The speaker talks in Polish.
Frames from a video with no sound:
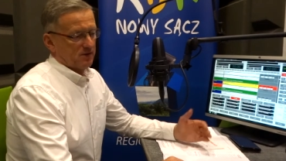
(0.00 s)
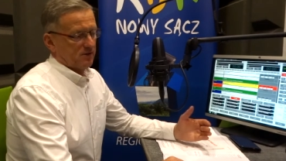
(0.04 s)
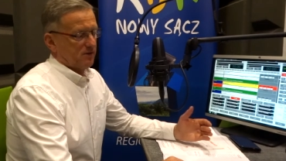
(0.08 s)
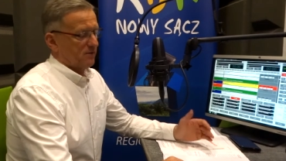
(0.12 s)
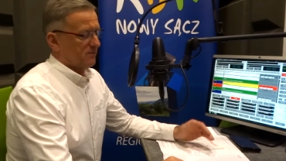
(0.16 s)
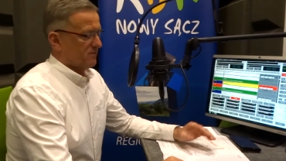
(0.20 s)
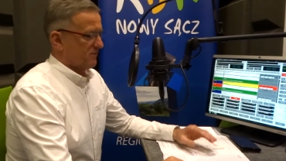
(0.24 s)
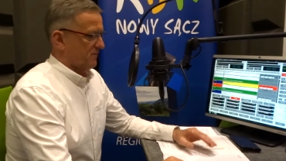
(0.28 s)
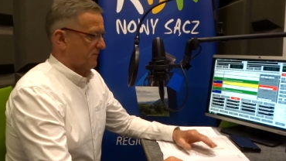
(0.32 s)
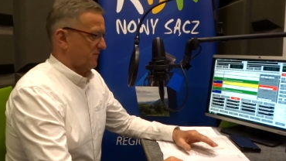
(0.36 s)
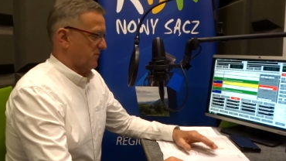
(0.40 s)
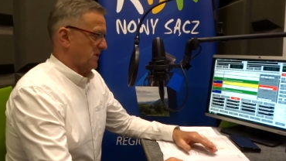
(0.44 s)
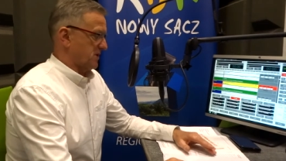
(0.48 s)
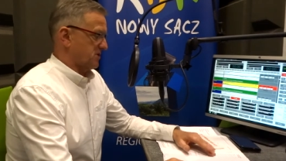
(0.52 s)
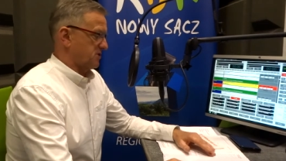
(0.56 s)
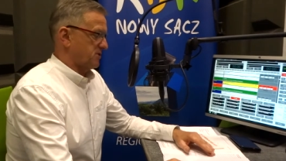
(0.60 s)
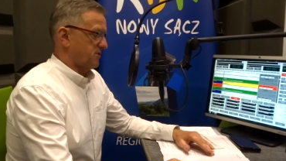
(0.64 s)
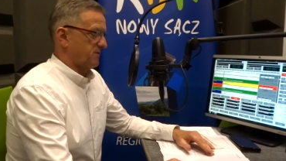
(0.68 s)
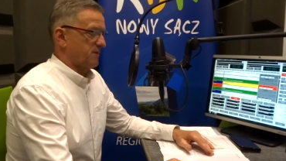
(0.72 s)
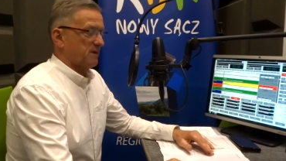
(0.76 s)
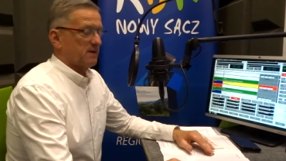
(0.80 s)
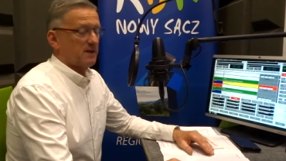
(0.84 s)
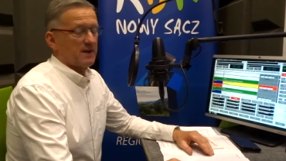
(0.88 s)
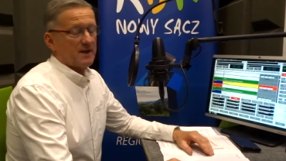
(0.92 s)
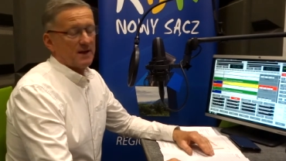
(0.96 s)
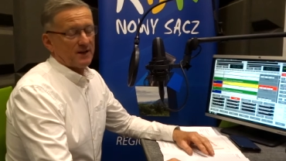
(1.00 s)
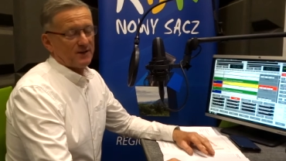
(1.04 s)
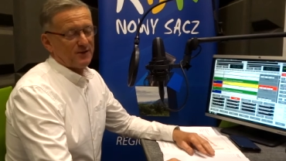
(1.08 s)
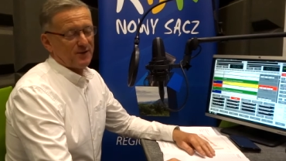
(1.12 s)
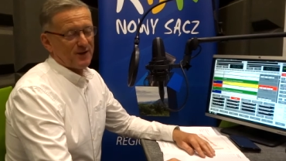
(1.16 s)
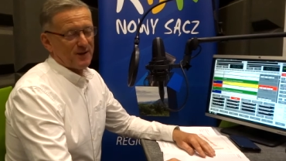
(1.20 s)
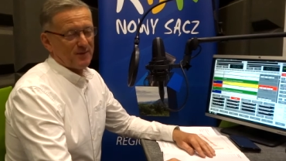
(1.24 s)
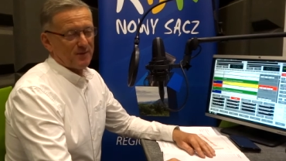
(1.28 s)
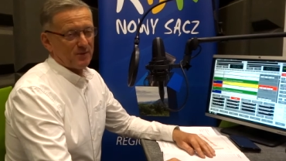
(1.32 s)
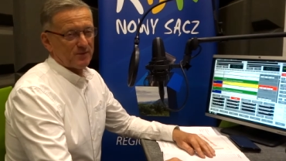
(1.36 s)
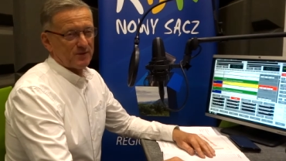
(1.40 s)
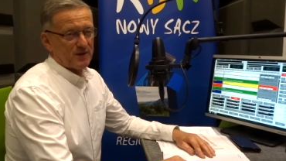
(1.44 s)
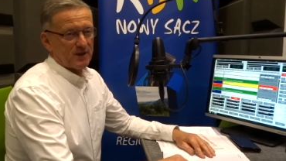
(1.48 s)
właściwie
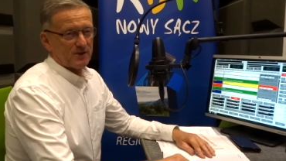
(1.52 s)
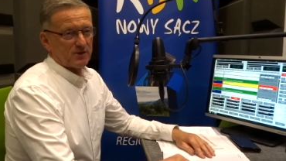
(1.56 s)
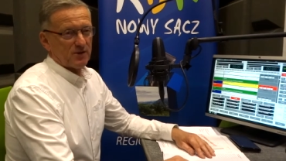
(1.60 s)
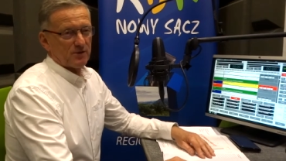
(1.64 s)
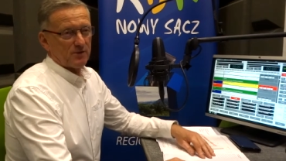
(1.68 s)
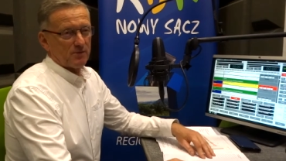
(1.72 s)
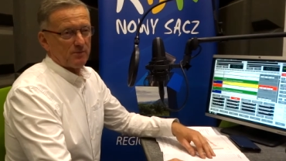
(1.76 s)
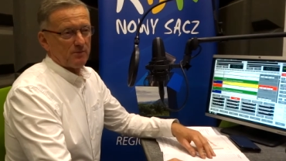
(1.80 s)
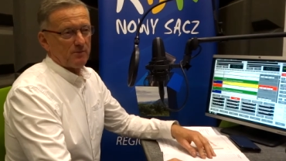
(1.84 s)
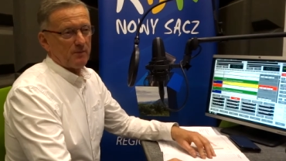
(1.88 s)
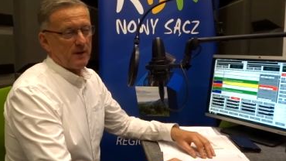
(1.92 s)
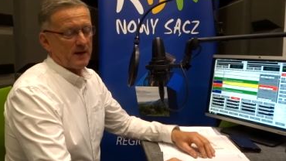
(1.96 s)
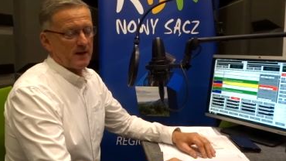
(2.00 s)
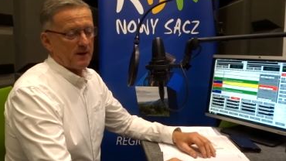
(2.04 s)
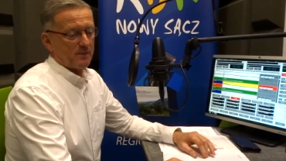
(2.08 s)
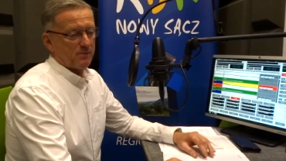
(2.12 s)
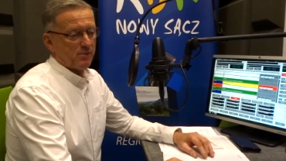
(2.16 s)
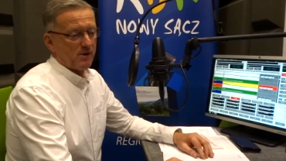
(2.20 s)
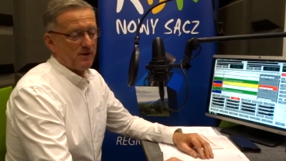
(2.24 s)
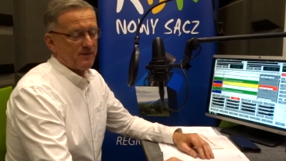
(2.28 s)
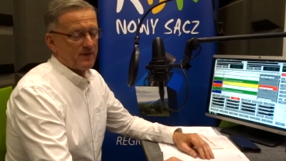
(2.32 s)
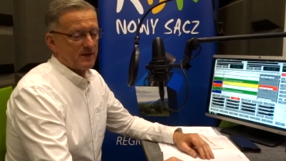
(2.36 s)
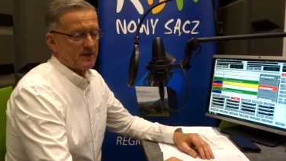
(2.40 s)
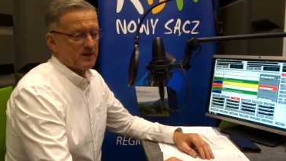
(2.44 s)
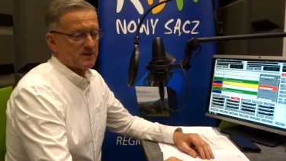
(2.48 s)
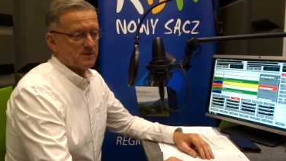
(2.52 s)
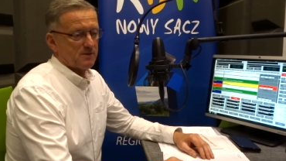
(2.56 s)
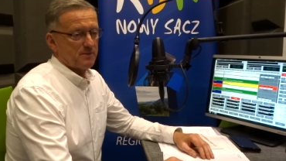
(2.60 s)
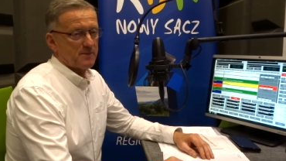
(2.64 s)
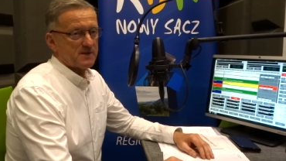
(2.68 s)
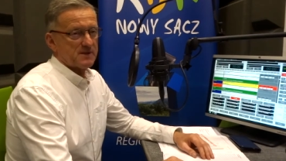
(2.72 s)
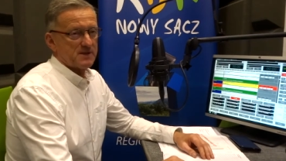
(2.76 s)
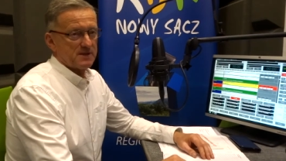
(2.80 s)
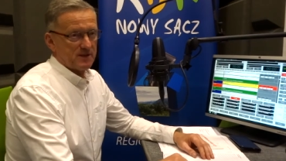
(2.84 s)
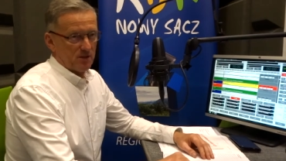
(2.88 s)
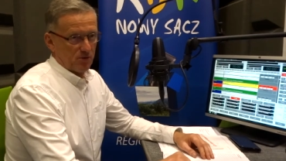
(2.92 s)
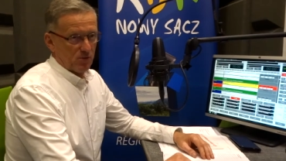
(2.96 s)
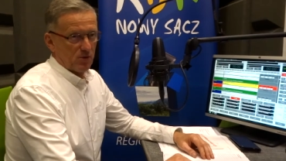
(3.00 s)
dyrektora, bo dyrektor Marek Pławiak jest
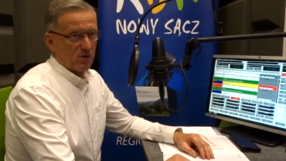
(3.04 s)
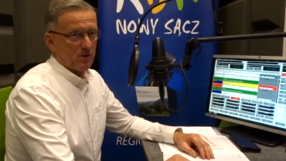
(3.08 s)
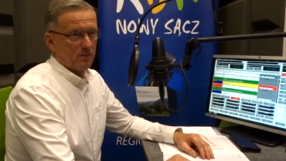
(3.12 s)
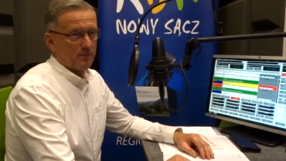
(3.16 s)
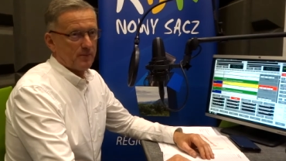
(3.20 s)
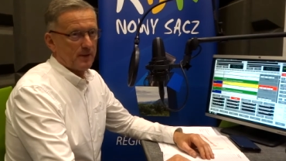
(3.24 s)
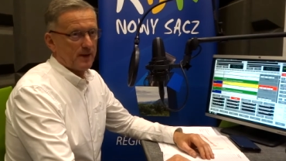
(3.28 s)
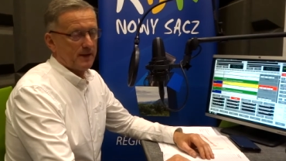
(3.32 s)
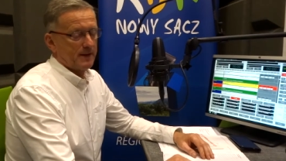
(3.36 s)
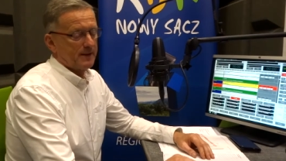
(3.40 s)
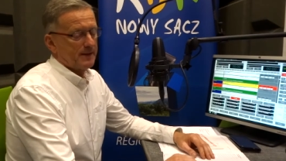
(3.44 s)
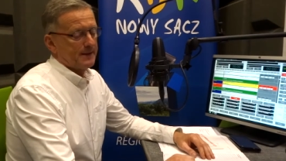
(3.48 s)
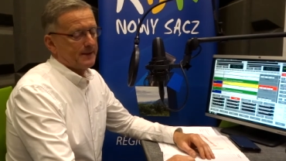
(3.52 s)
obecny na urlopie,